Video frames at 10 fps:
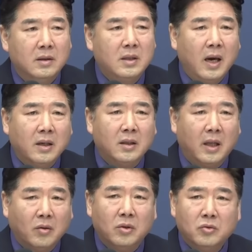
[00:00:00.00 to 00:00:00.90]
차기
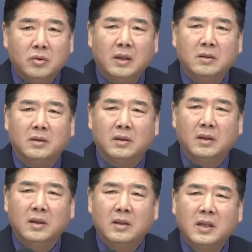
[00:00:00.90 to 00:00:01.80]
대권 주자들은
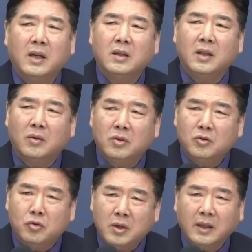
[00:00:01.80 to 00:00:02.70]
차기 대권
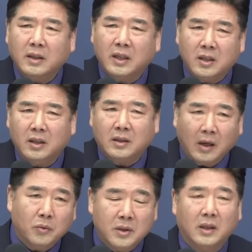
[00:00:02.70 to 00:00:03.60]
주자들의 길이
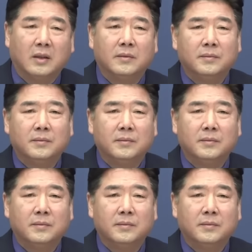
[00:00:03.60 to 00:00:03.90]
따로 있다.